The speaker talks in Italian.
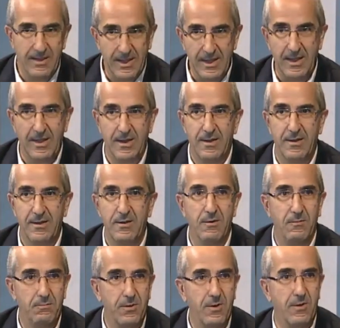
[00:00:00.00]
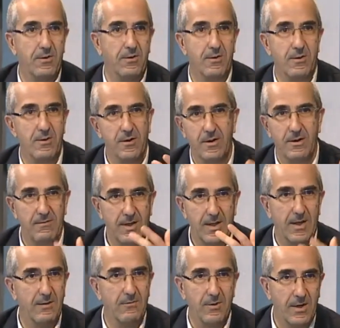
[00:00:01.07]
Sì, certo. Io posso aver
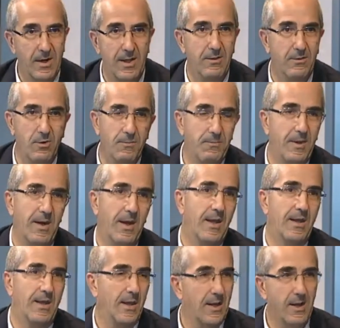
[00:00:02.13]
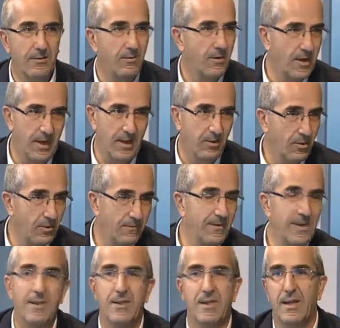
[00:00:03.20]
lavorato, operai che hanno lavorato certo.
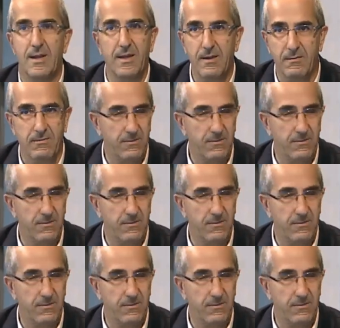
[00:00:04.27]
vent'anni certo.